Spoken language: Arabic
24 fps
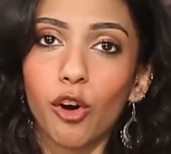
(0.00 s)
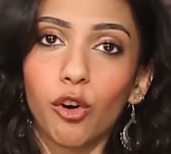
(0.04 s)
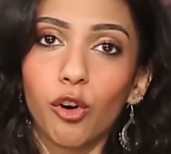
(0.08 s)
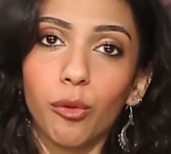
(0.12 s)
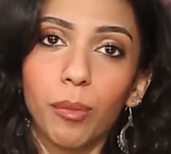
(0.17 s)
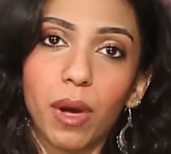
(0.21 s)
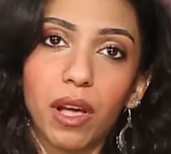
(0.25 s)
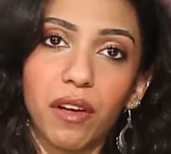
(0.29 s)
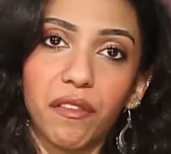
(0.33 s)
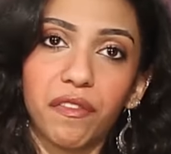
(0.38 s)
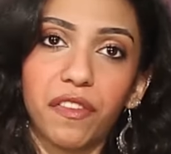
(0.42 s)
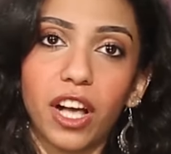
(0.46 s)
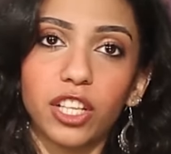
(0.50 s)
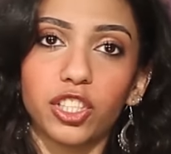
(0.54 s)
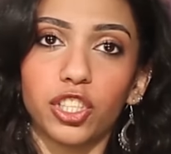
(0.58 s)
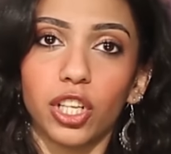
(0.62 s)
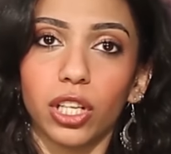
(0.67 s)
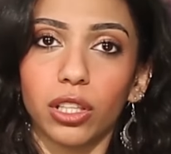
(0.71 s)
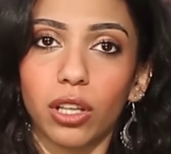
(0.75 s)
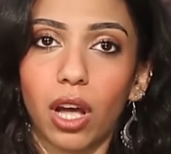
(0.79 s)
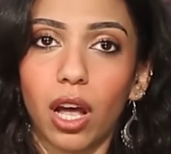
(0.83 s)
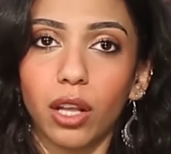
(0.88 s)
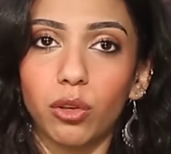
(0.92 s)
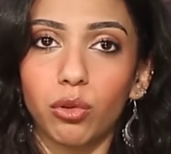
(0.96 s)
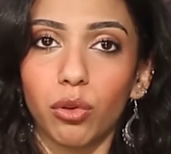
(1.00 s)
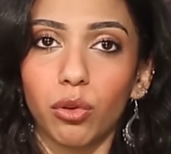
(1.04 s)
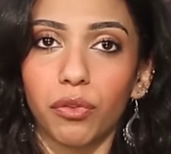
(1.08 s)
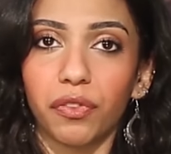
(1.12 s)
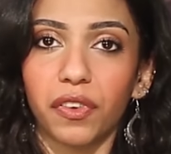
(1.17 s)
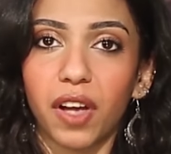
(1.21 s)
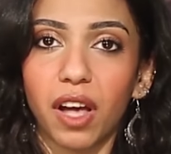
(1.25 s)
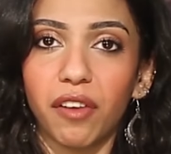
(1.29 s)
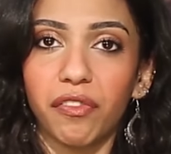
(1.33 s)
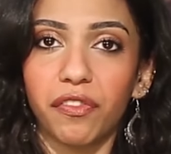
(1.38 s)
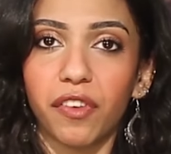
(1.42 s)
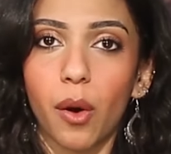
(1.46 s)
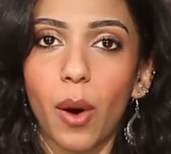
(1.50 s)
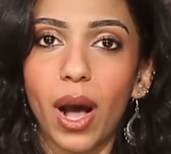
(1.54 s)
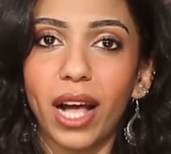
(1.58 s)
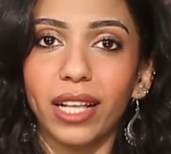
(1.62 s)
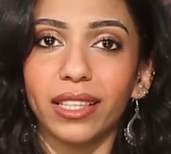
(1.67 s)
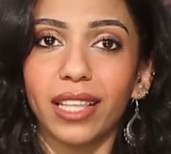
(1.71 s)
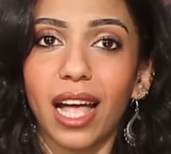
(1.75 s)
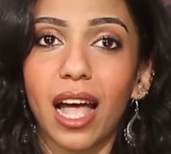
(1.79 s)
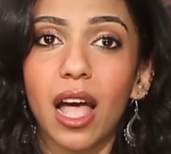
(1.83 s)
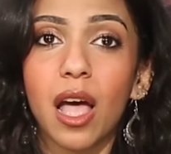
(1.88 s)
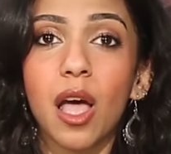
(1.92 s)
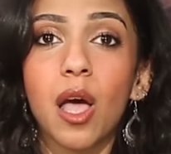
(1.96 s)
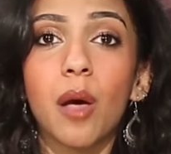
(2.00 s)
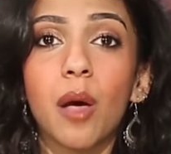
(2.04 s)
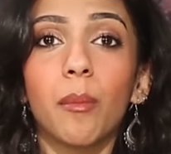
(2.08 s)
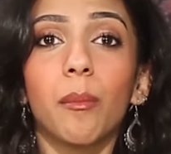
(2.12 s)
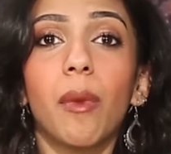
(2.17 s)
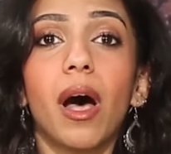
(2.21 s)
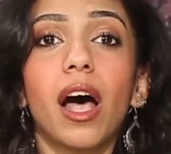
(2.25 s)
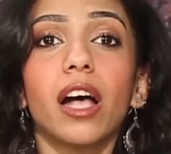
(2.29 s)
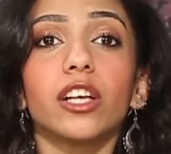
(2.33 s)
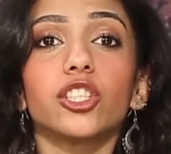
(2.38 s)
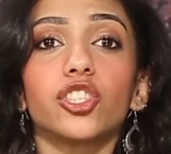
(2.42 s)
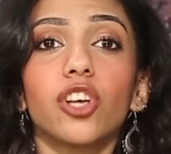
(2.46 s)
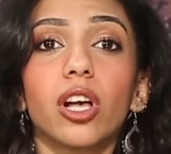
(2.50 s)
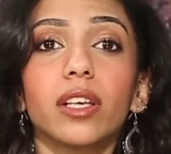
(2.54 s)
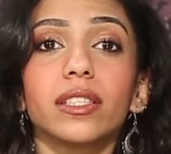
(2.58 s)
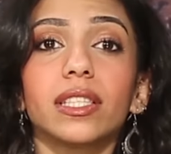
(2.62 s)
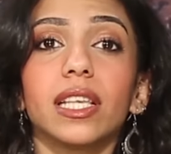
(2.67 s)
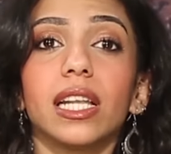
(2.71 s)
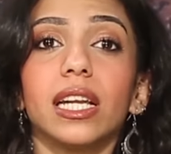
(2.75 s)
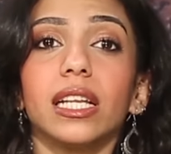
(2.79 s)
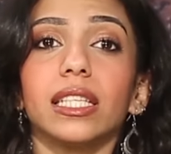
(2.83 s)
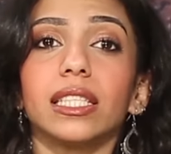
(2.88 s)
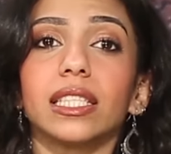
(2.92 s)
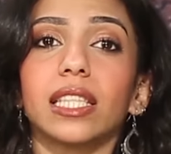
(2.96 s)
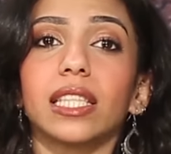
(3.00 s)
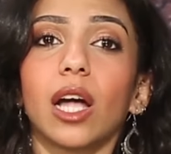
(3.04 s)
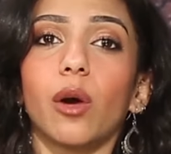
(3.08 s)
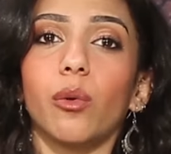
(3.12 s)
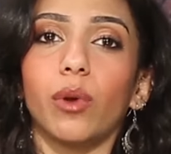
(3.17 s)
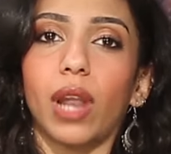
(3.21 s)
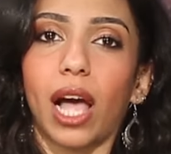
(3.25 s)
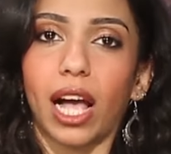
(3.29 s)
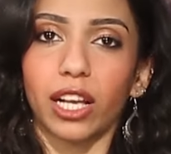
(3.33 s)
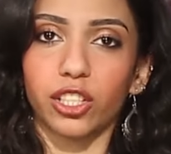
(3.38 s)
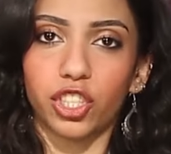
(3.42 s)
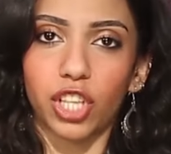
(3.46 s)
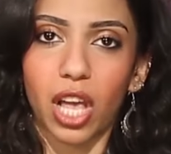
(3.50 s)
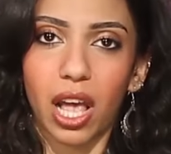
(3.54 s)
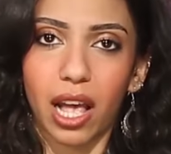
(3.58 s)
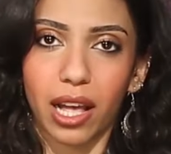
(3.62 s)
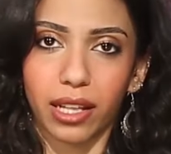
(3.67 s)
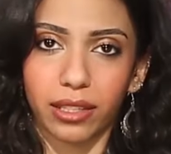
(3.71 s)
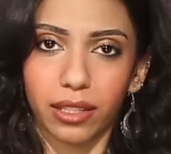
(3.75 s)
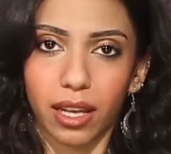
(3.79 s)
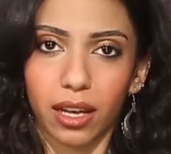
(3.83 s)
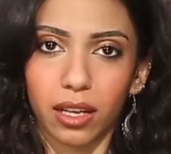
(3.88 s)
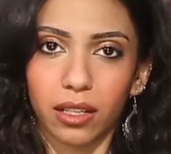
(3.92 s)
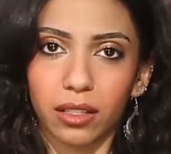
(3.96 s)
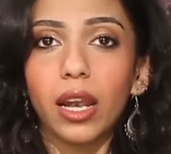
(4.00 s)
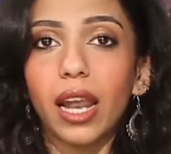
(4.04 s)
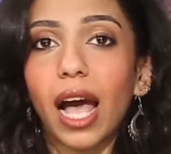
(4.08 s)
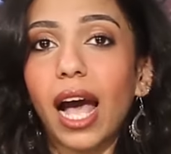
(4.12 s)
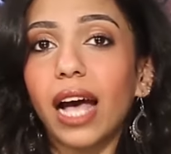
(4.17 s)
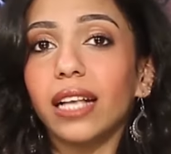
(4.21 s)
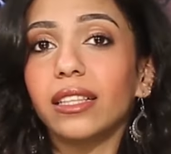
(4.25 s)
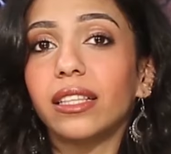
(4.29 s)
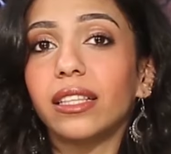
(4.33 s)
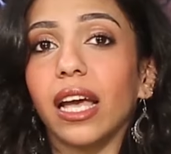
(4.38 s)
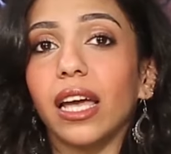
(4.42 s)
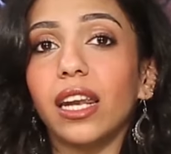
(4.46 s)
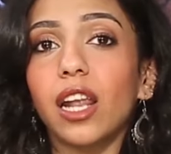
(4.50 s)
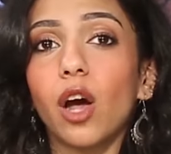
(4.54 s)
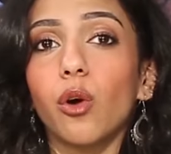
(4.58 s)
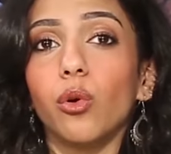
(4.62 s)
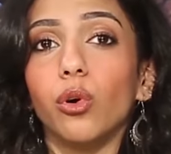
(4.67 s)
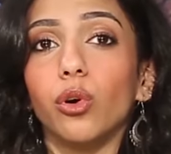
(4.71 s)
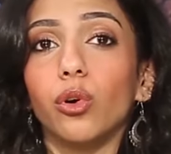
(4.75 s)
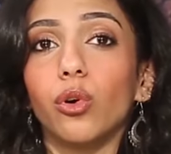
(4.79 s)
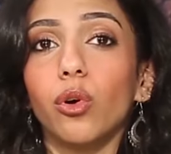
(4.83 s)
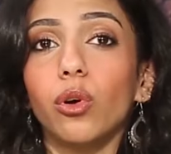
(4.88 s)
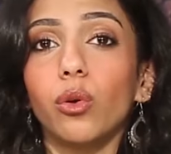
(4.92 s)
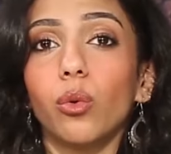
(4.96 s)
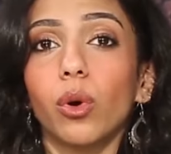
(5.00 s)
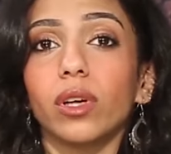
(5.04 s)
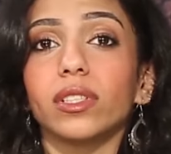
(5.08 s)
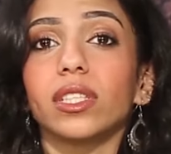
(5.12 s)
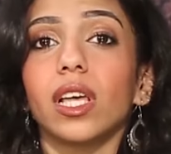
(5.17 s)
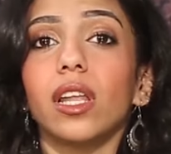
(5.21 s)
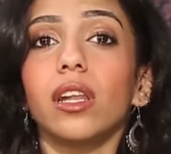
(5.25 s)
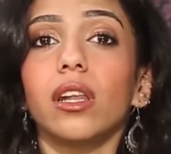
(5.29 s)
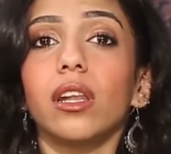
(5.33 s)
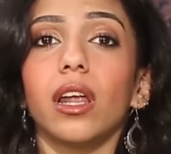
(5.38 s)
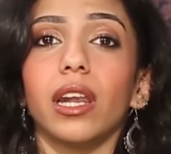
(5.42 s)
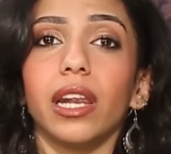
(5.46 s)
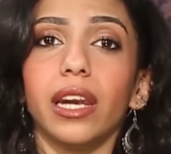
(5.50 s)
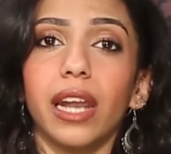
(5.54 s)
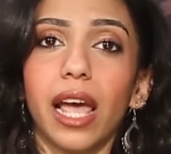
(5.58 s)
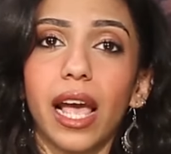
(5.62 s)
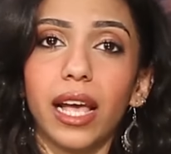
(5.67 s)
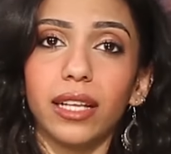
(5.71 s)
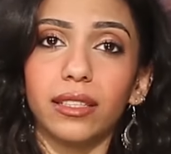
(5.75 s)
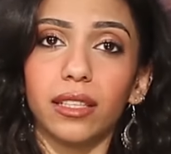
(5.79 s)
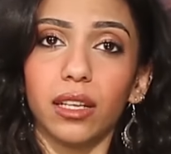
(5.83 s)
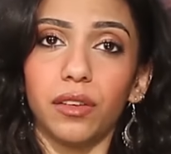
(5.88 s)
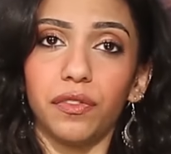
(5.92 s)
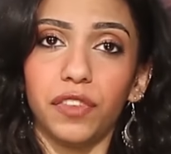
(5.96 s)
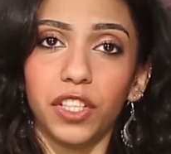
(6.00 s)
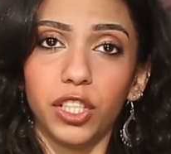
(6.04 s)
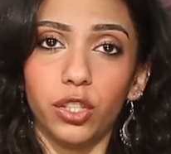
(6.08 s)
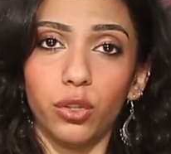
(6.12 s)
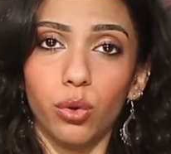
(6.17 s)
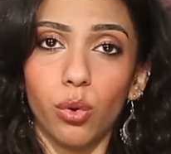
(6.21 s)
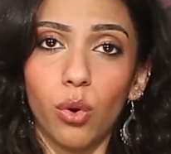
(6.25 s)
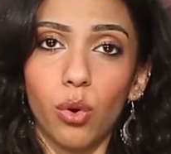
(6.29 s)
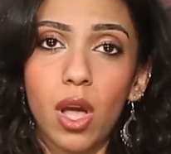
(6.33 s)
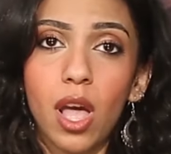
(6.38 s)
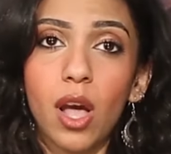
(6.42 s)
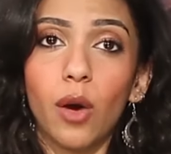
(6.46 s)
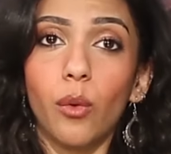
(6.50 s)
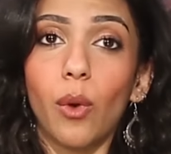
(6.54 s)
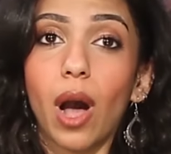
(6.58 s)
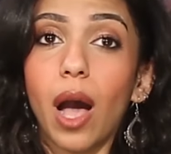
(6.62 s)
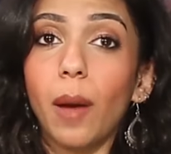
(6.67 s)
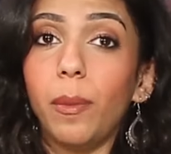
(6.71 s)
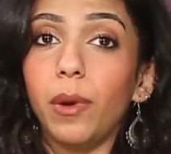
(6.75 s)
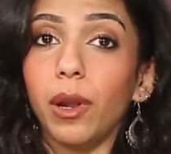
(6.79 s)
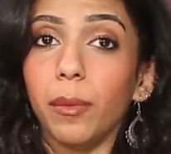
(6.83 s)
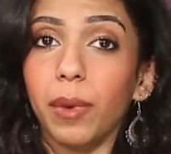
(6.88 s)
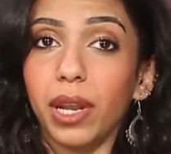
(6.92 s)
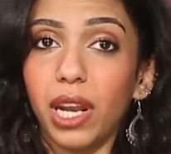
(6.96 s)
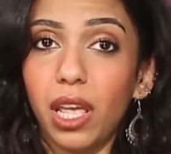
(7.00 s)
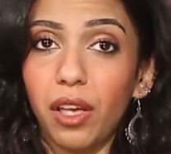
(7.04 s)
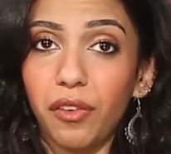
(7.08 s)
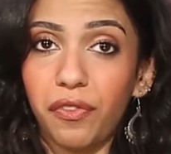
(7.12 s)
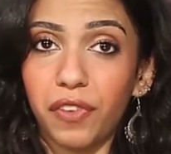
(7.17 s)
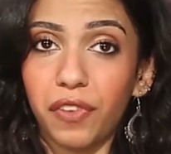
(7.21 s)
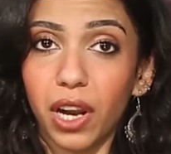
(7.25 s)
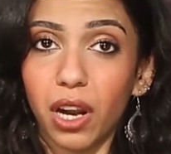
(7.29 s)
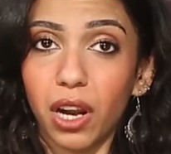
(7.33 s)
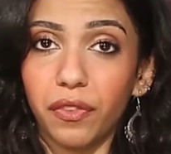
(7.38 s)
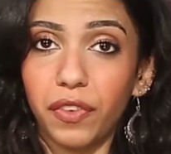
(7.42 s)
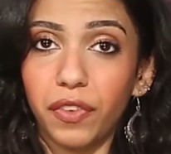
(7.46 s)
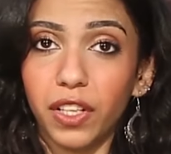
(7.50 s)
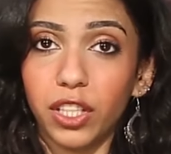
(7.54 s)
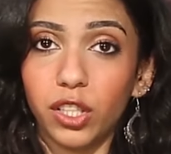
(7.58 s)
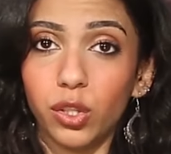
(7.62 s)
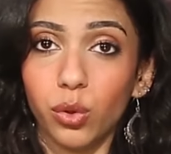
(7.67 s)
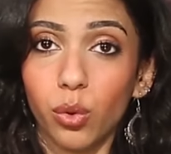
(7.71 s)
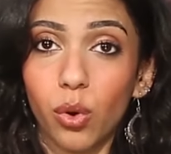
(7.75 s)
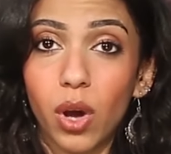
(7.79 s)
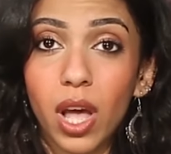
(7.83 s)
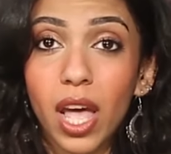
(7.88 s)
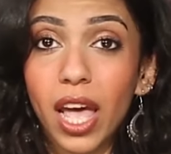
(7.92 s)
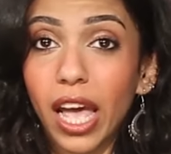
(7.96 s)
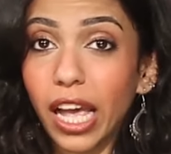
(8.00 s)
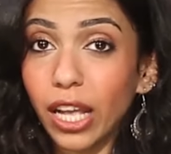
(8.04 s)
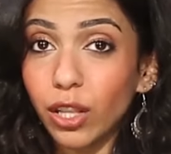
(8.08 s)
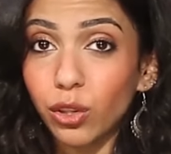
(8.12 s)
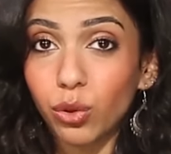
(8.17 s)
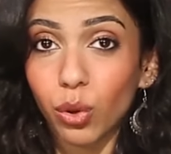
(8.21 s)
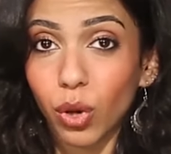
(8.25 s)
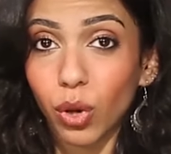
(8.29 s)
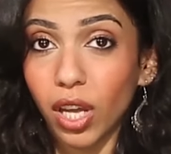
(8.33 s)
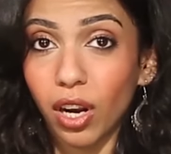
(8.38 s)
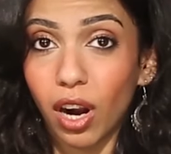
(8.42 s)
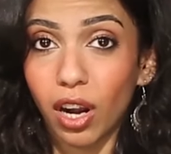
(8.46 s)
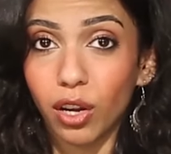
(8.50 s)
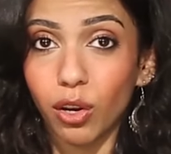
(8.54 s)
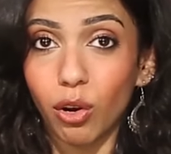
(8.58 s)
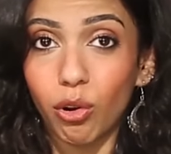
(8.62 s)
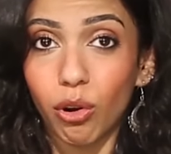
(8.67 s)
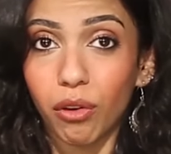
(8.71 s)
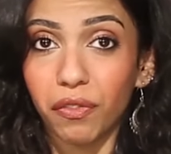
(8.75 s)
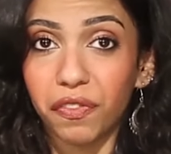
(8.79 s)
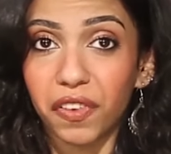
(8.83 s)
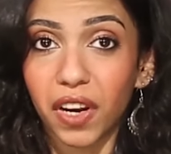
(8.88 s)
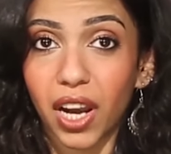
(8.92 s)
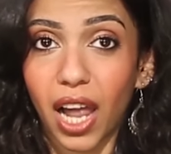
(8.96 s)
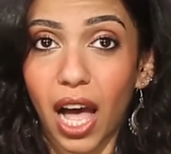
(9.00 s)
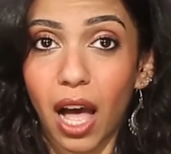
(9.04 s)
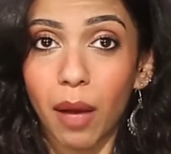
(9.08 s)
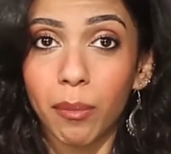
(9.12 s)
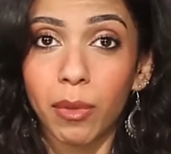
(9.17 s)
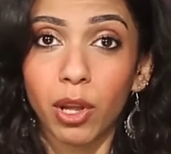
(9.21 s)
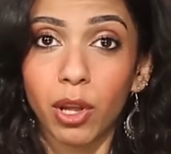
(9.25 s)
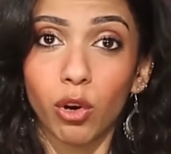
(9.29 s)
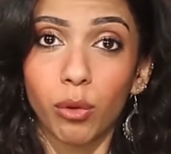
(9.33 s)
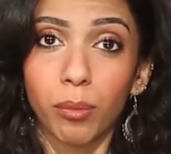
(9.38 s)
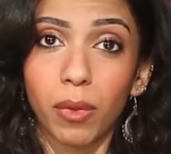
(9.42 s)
وما ينفعش يتحطوا في كفة واحدة مع الشخص اللي استولى على الشقة ده لحد هنا ونكون وصلنا لنهاية الفيديو وقبل ما نقفل الفيديو انتوا ايه رأيكم في اللي عمله